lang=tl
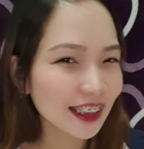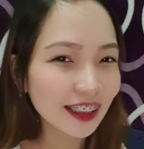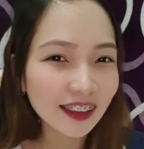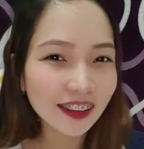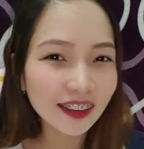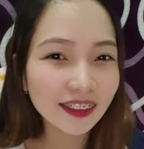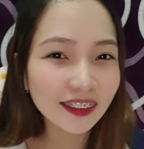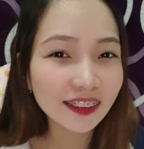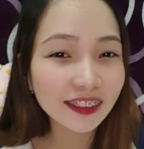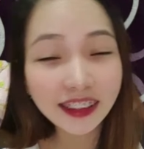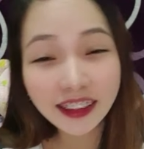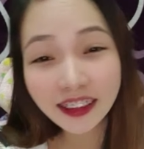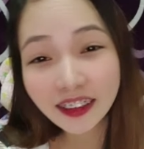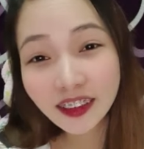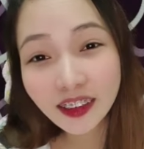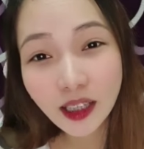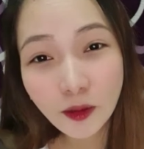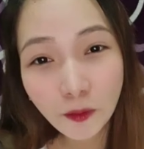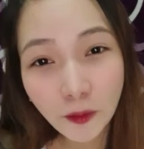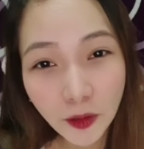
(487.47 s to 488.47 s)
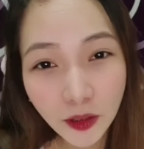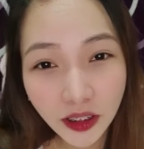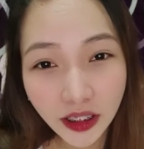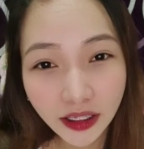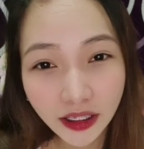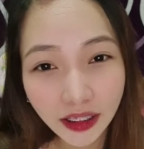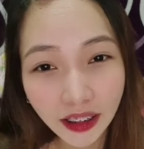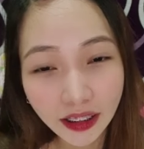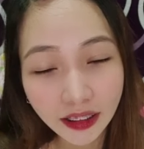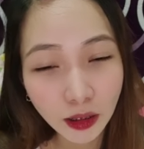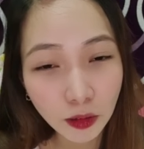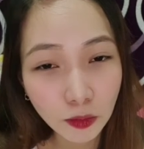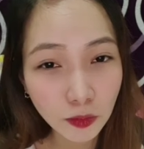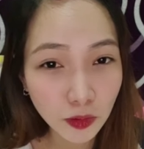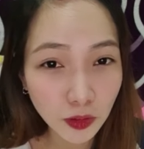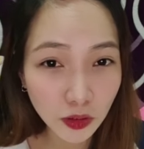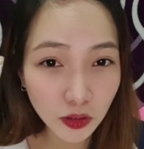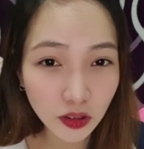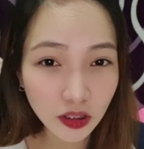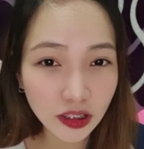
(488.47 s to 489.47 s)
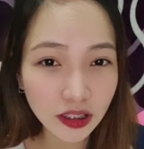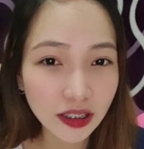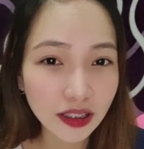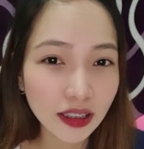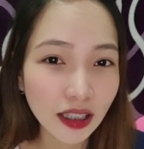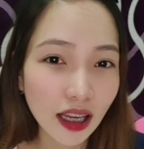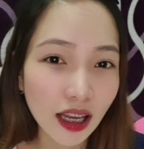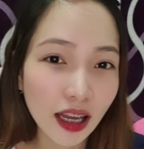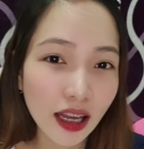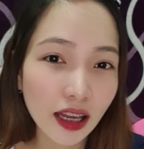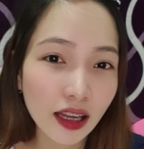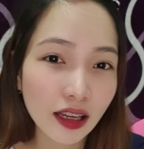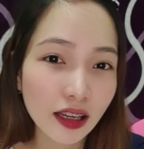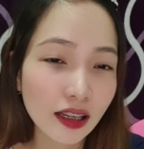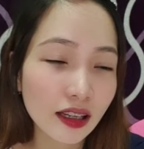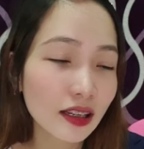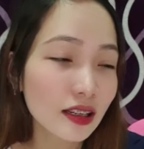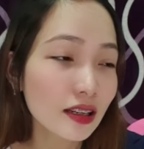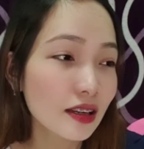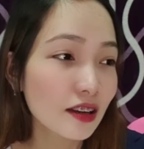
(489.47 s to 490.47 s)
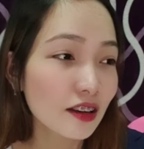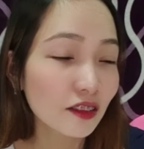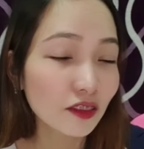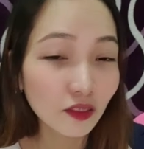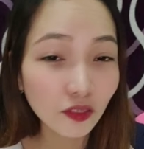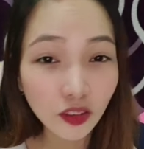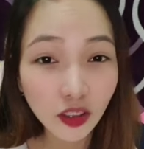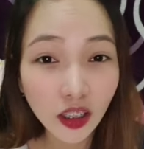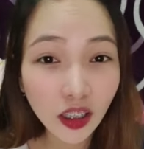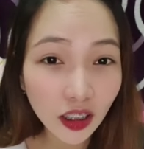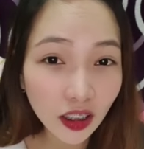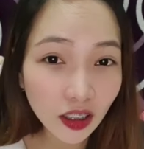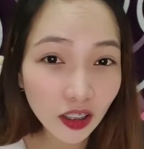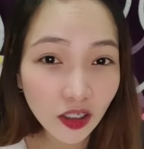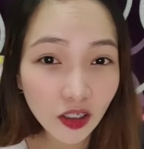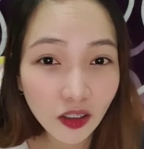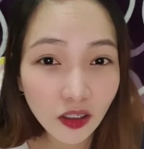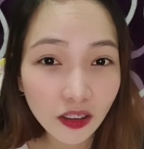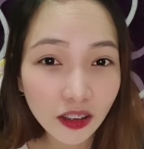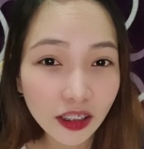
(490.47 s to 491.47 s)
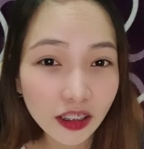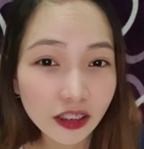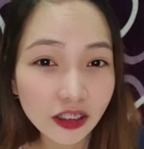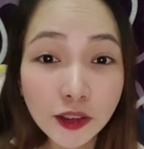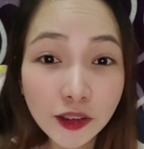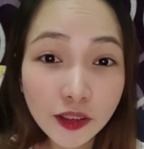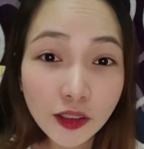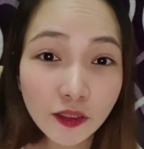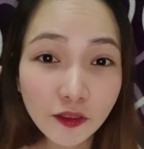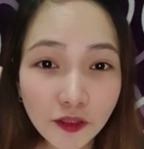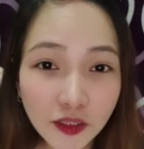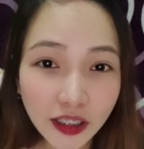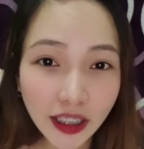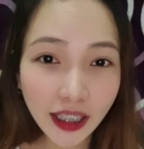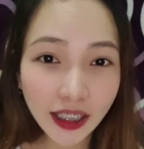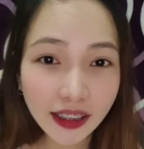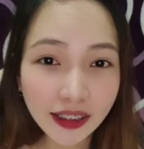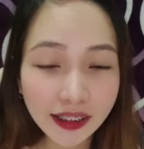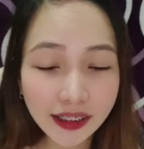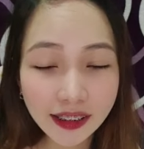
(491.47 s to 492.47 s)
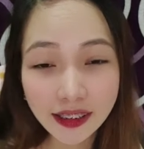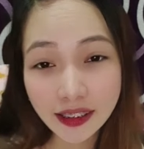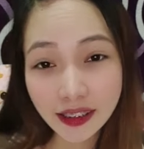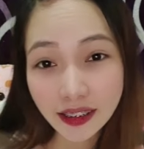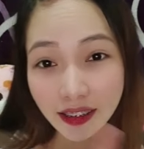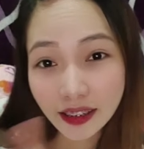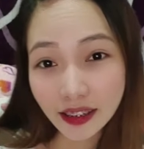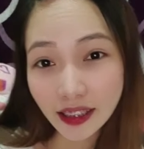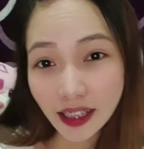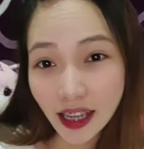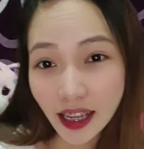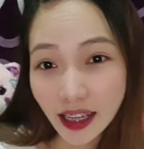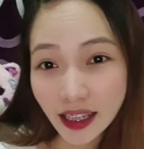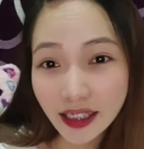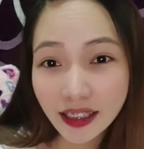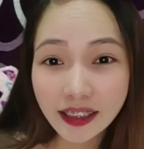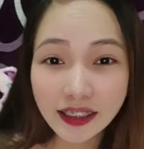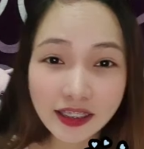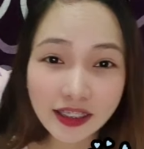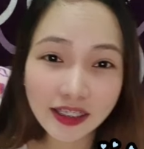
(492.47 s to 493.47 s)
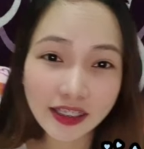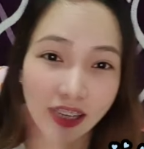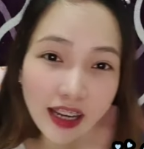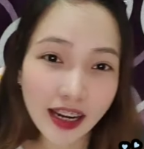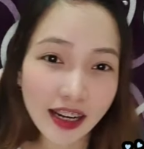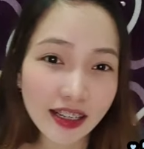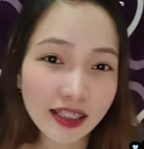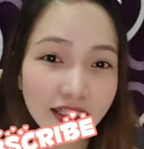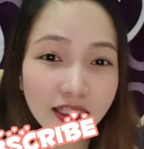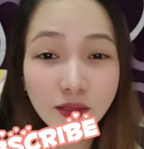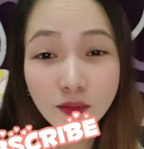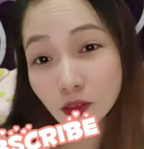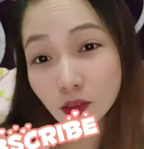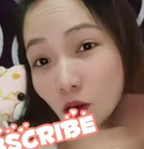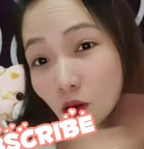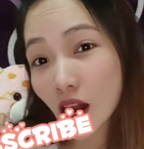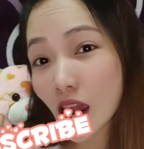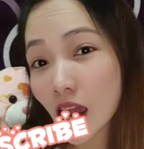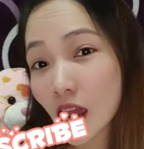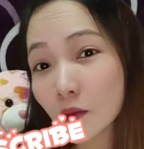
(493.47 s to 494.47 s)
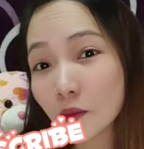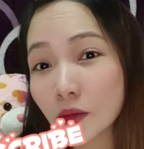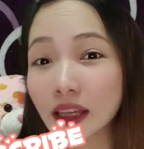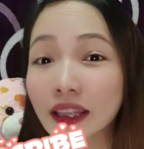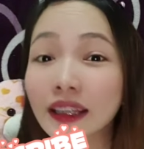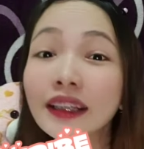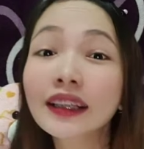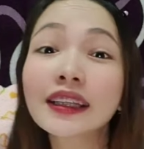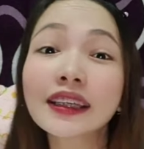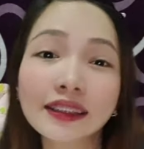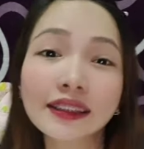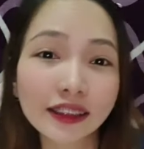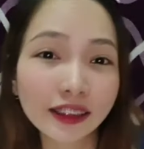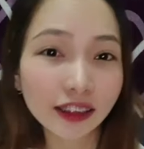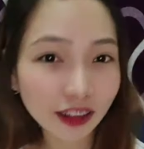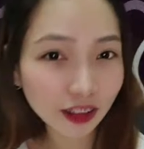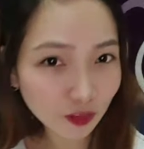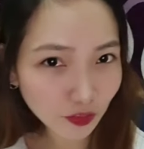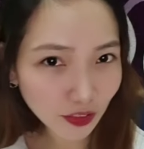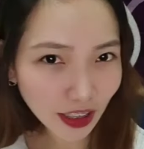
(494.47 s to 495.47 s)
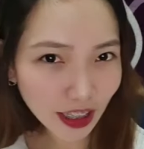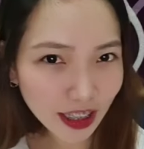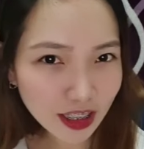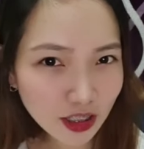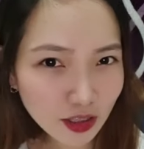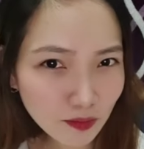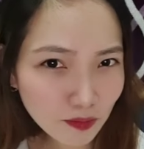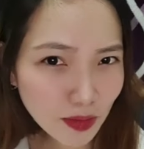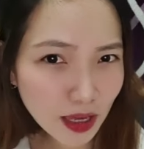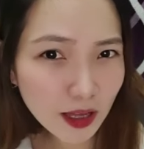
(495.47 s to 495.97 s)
so, dito na po nagtatapos ang vlog ko. Don't forget to like, share, subscribe, and click the notification